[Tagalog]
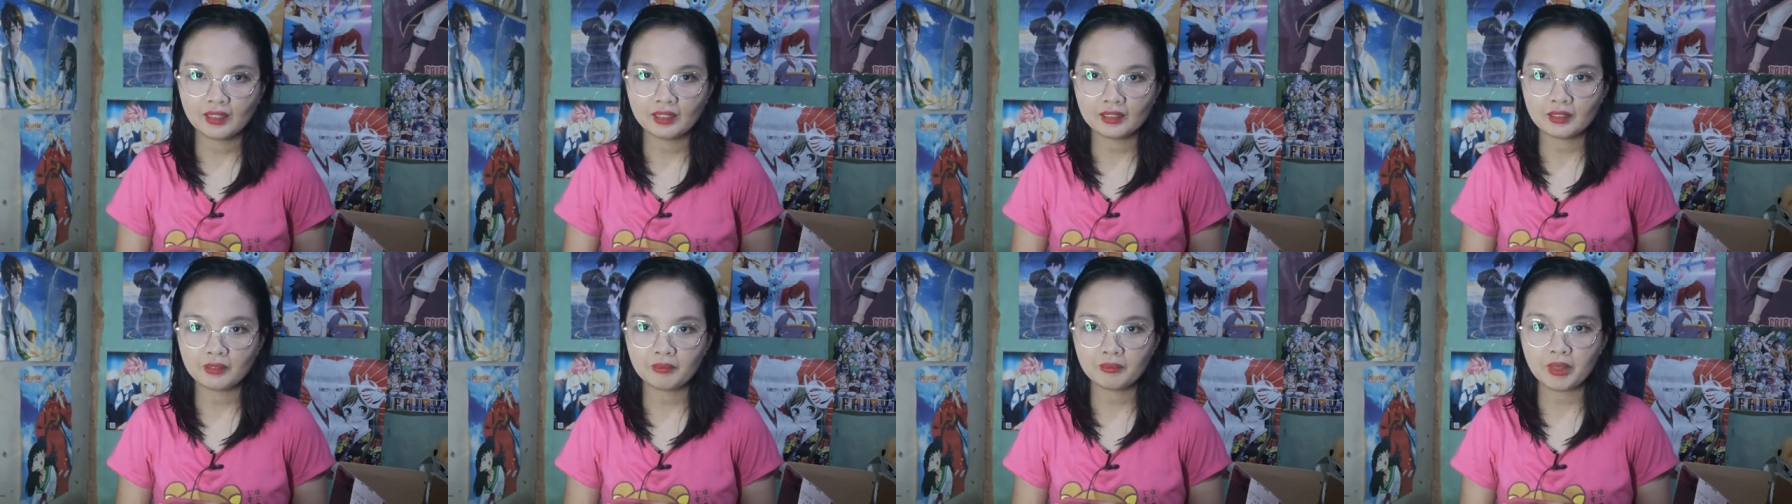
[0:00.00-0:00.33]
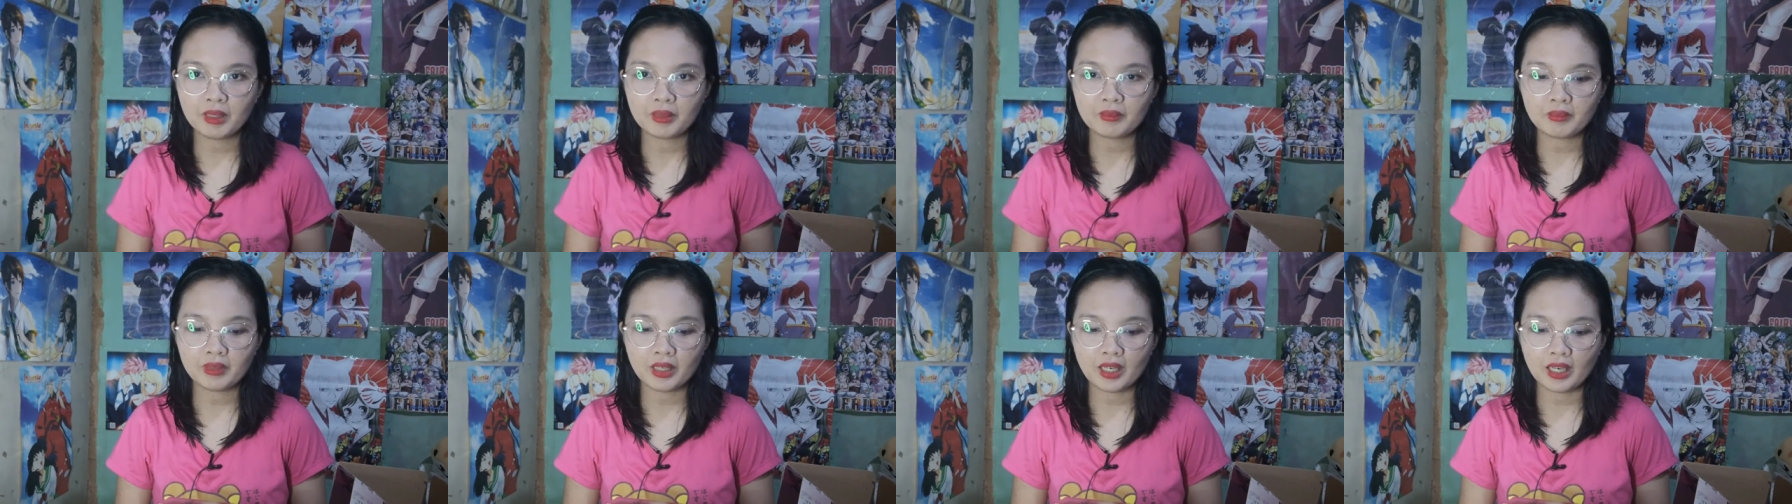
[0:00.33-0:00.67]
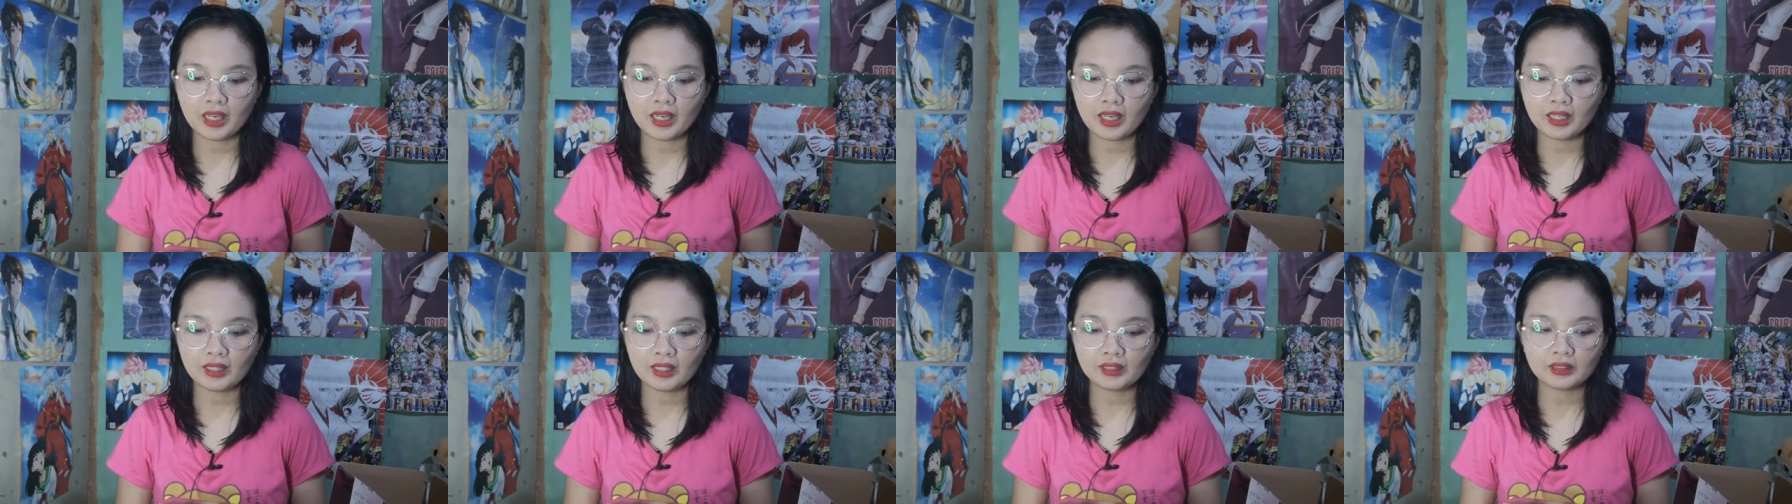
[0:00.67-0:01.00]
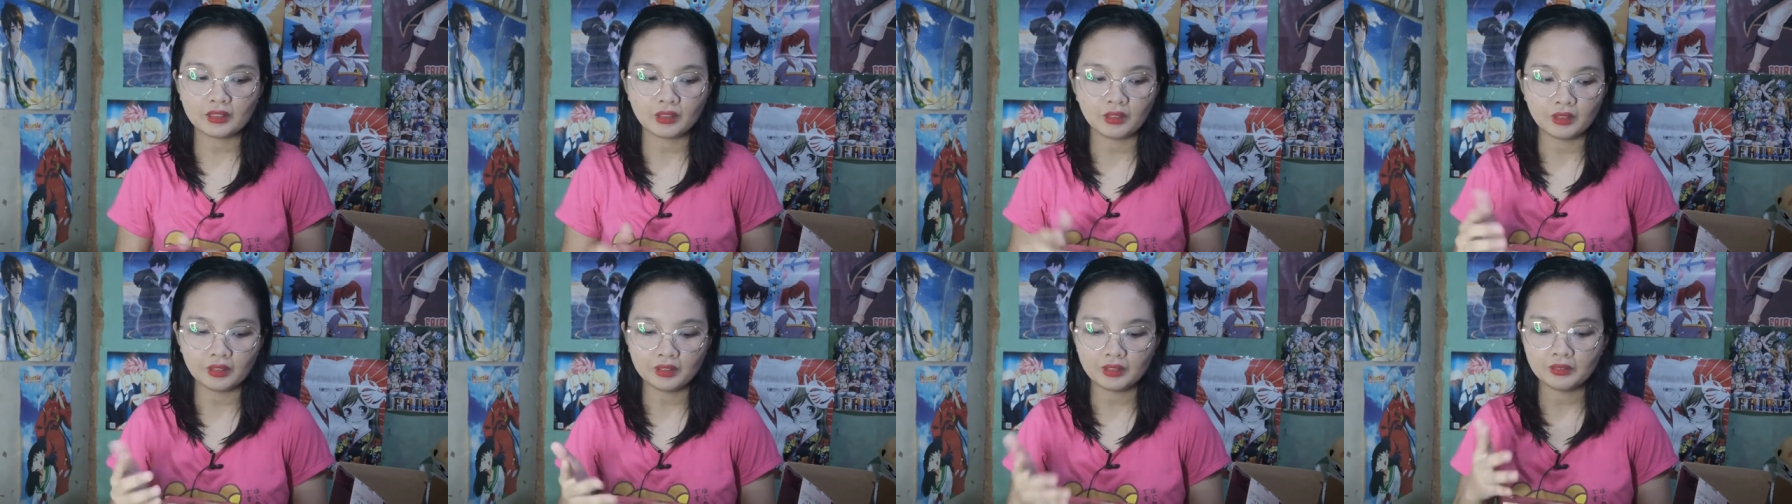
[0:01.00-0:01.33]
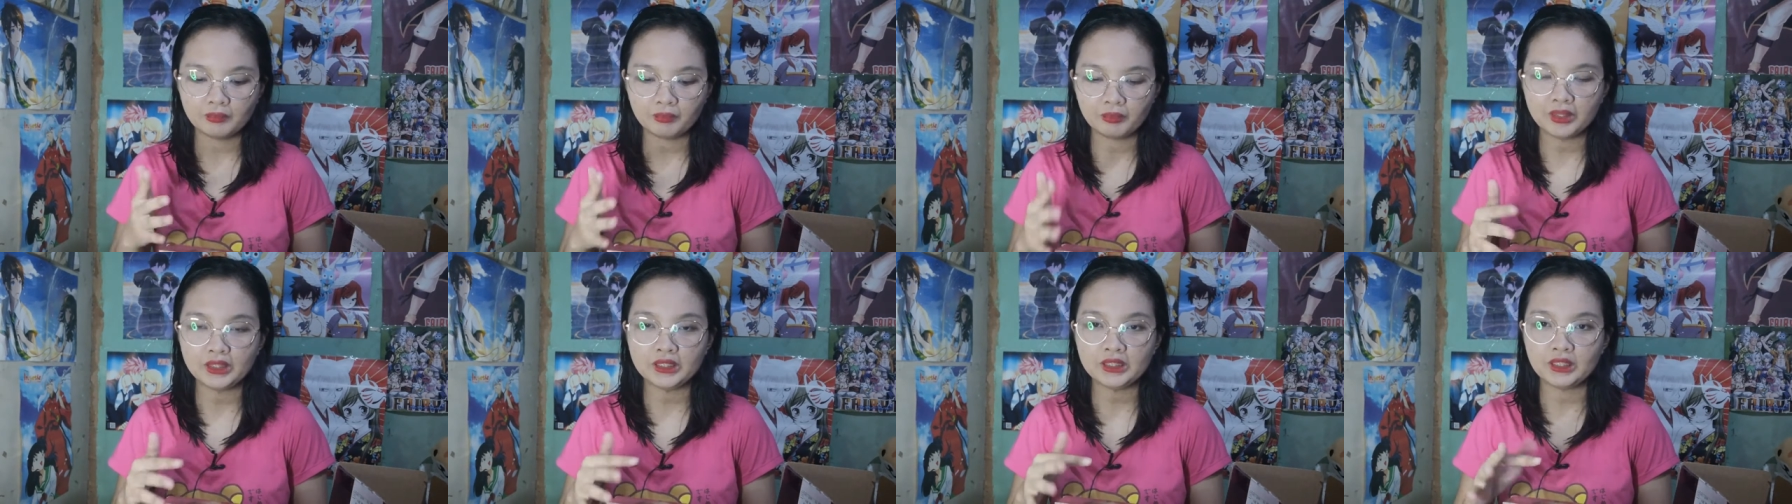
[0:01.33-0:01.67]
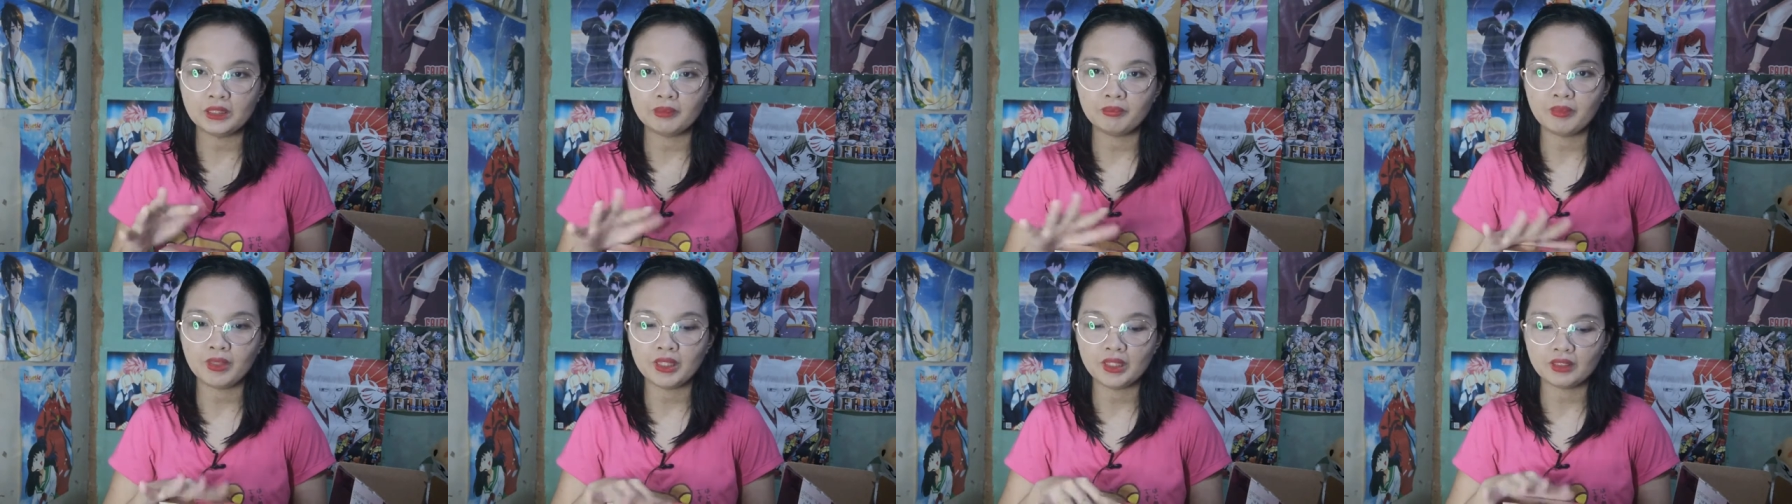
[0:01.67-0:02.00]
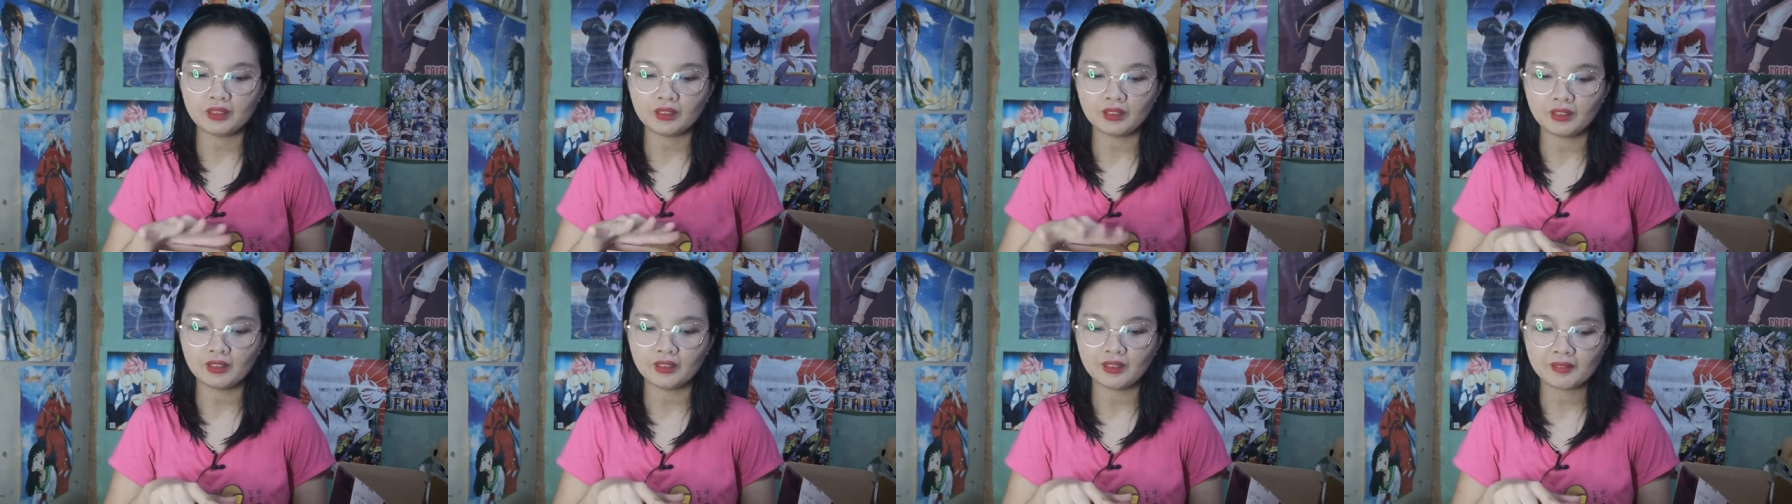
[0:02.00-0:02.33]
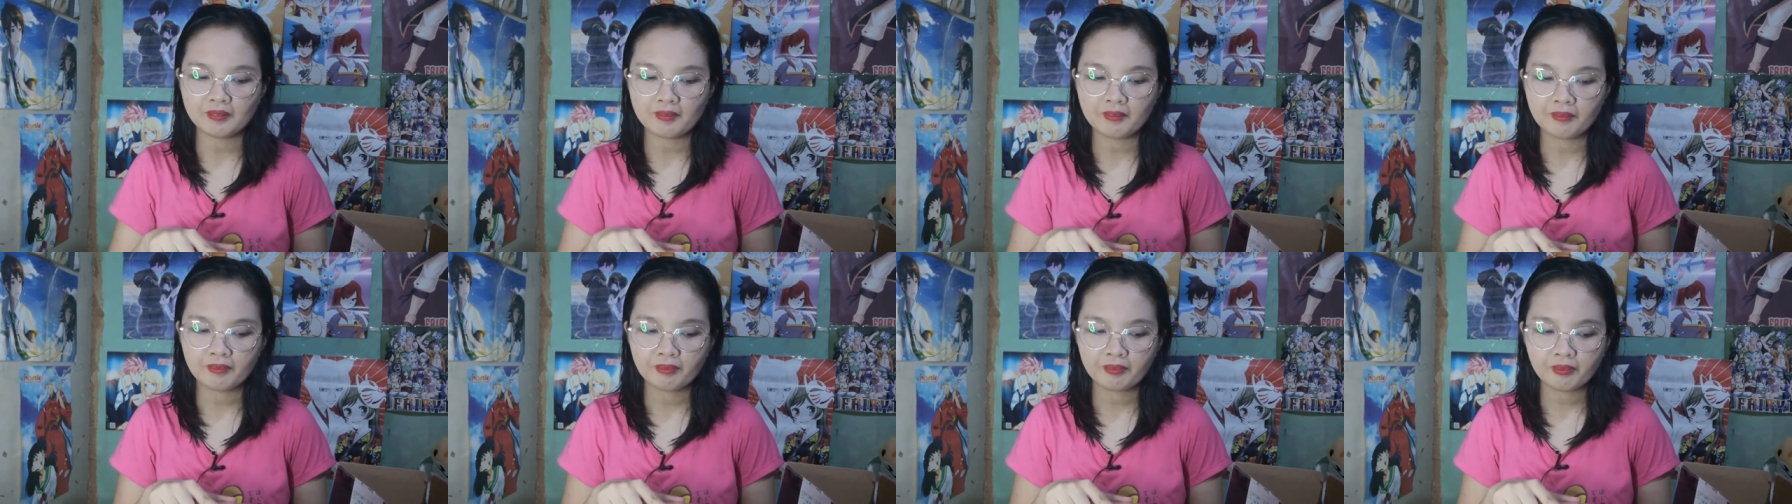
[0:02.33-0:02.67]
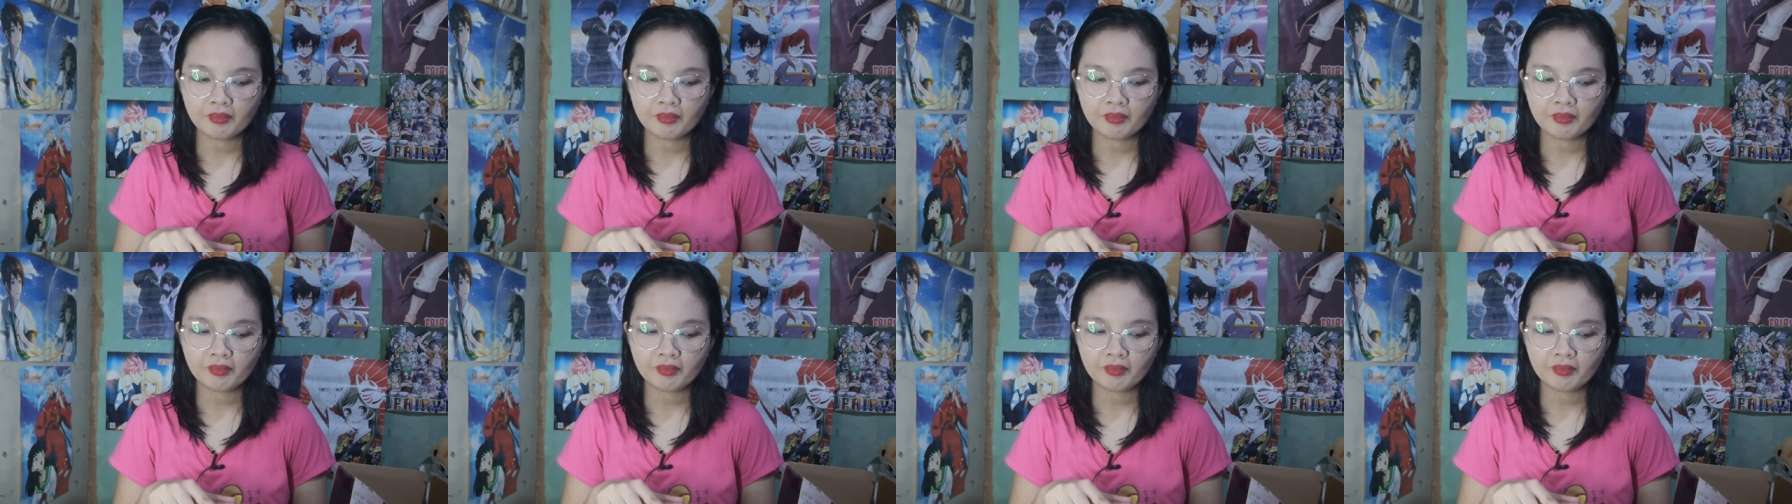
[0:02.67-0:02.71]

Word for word: Ito, uh, ito free shipping to.